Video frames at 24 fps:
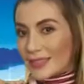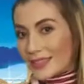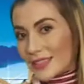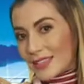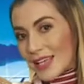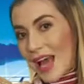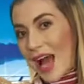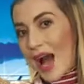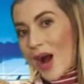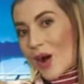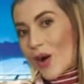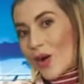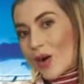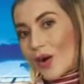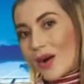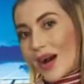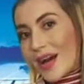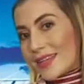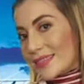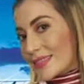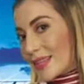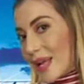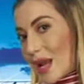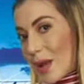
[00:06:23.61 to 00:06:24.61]
Chao,
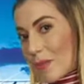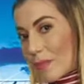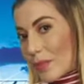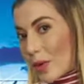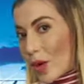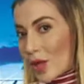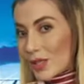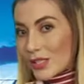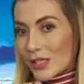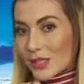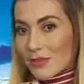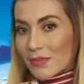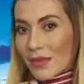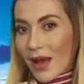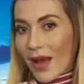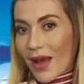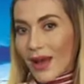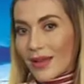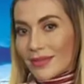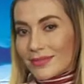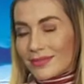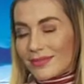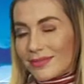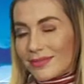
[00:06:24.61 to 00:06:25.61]
hasta la próxima.